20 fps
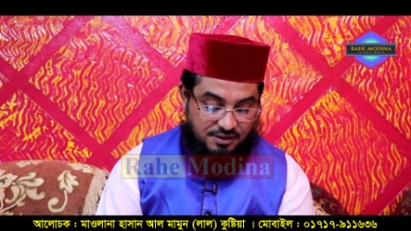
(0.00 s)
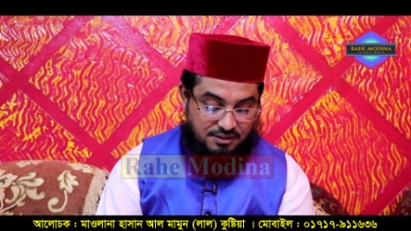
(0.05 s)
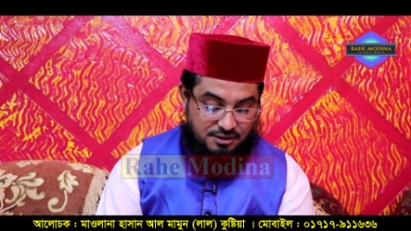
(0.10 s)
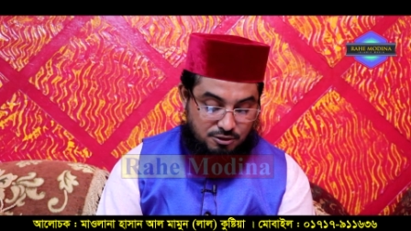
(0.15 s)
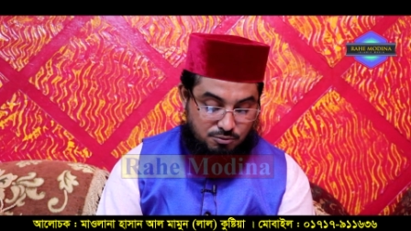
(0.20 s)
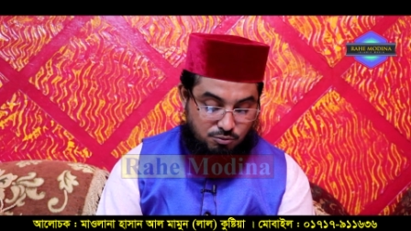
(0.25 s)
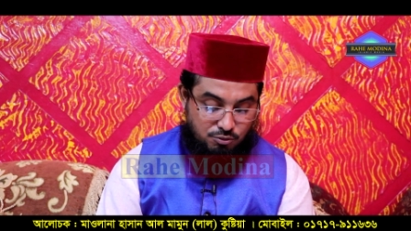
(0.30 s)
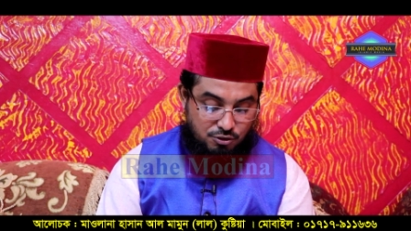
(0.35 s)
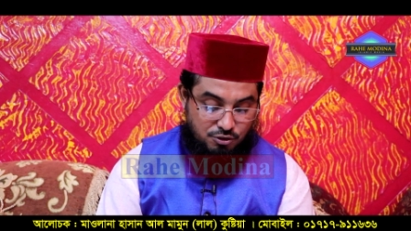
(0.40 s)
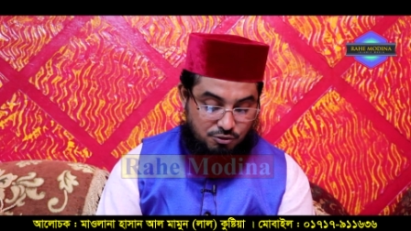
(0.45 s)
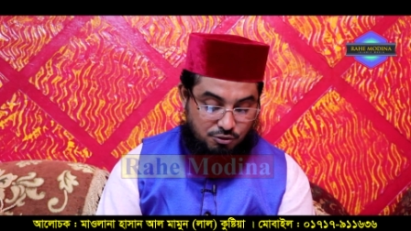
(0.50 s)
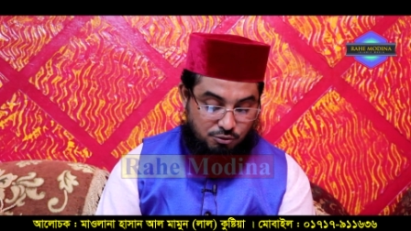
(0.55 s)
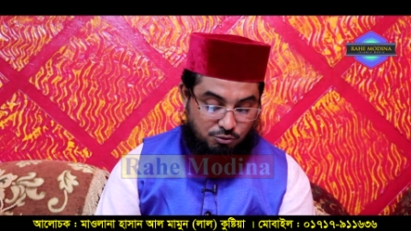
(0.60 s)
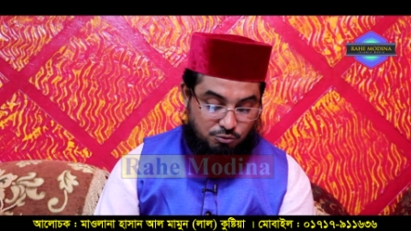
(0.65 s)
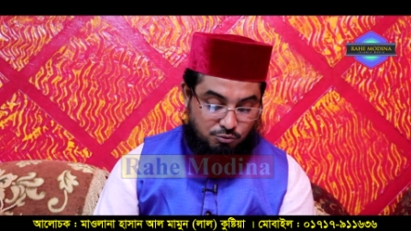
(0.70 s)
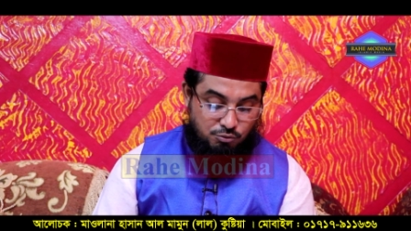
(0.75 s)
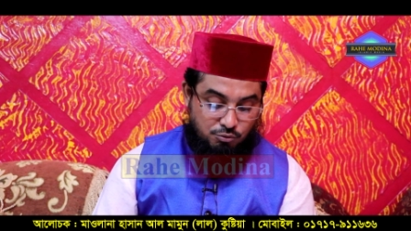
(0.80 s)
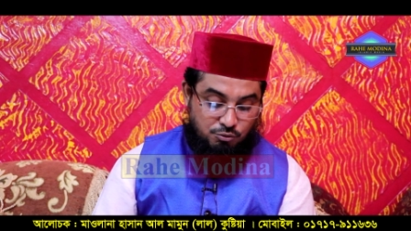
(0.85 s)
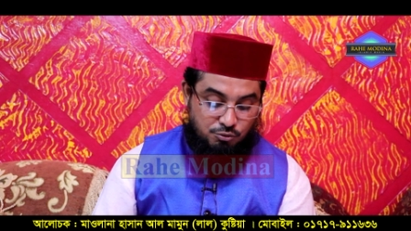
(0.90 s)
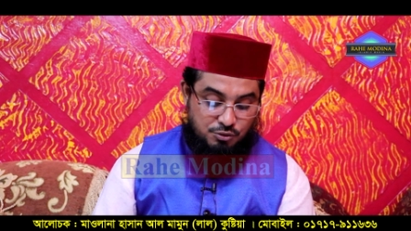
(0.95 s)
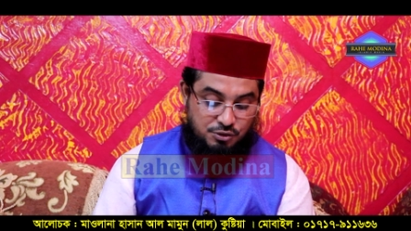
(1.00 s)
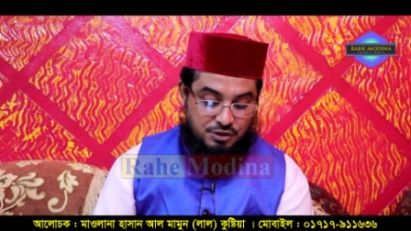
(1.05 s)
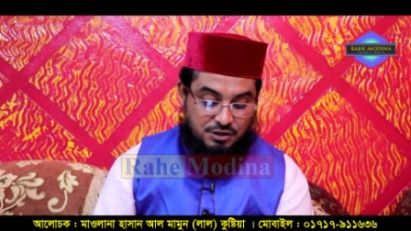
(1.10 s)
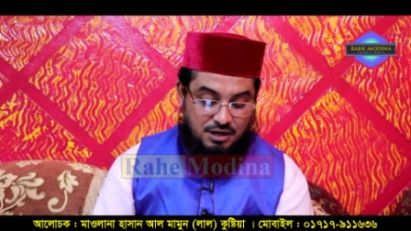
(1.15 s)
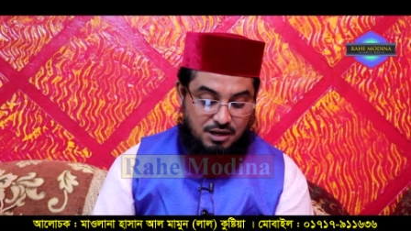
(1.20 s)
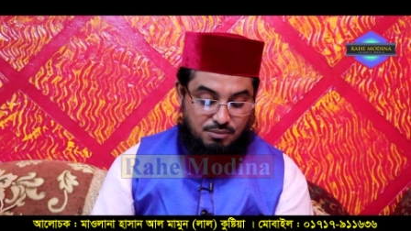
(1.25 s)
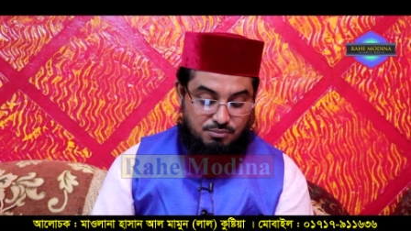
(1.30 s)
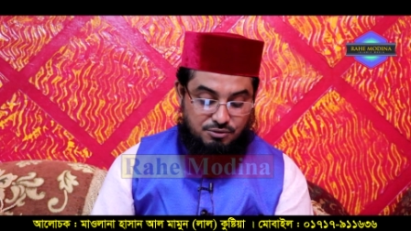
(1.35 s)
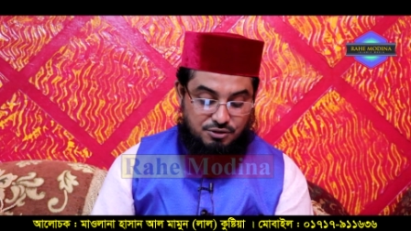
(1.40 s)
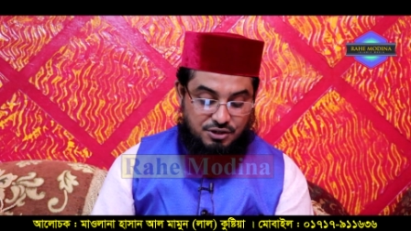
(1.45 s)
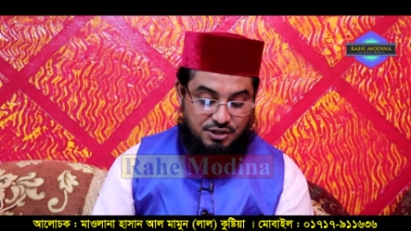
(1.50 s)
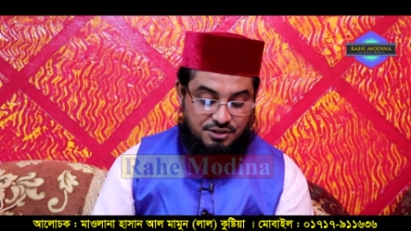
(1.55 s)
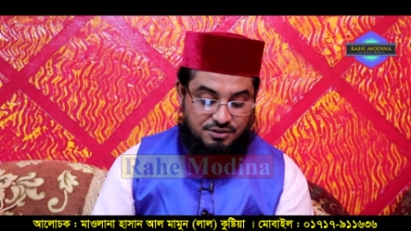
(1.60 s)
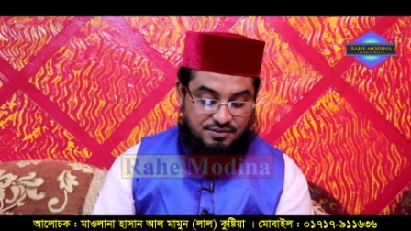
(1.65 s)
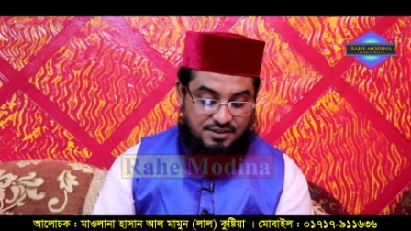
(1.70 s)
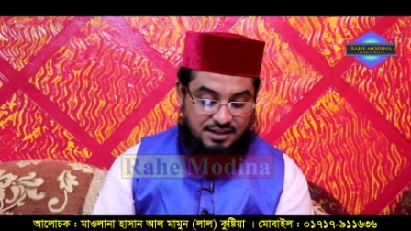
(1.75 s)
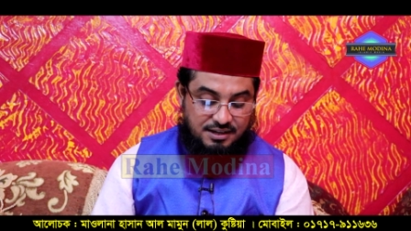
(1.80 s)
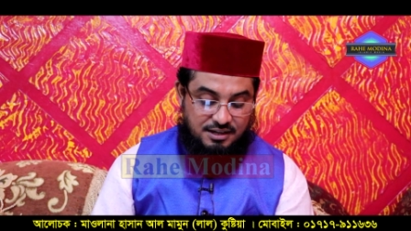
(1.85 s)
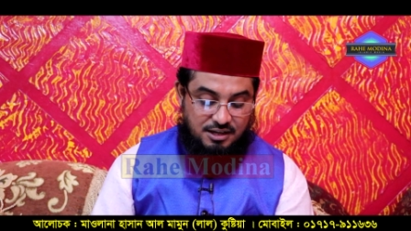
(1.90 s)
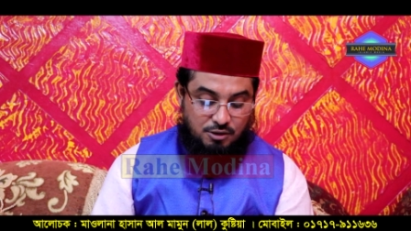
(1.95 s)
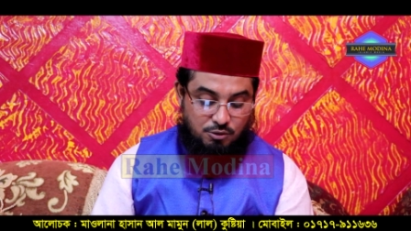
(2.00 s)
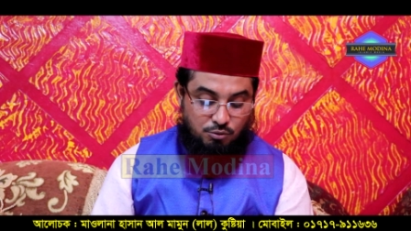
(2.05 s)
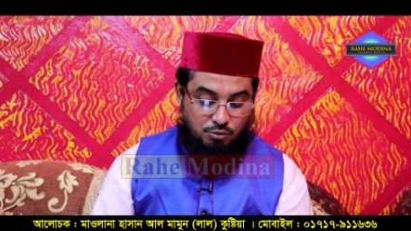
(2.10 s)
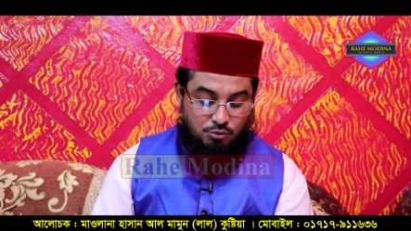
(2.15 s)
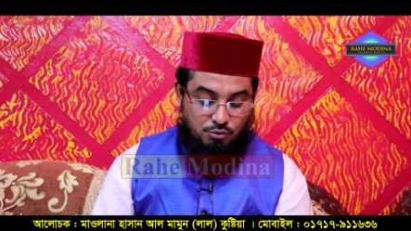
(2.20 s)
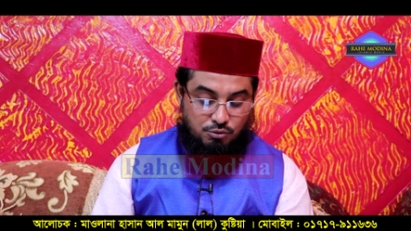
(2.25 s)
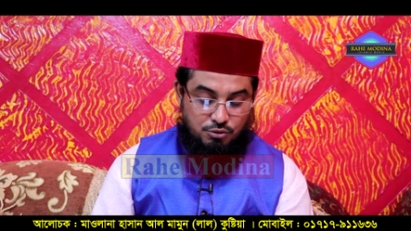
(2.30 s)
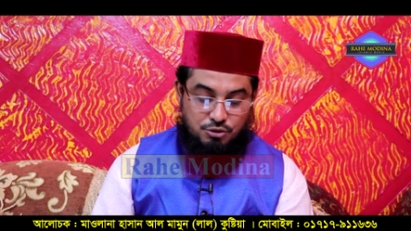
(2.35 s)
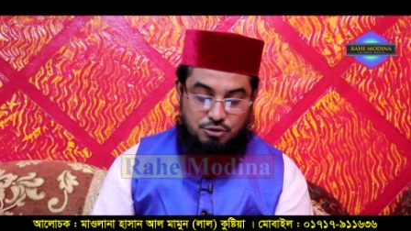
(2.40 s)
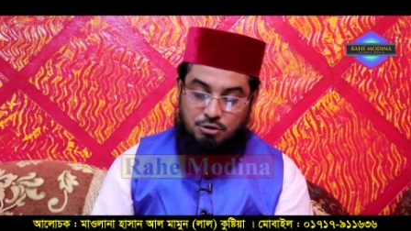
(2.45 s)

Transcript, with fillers: যাদের মনে যতটুকু ছিলাম সেই জায়গাগুলো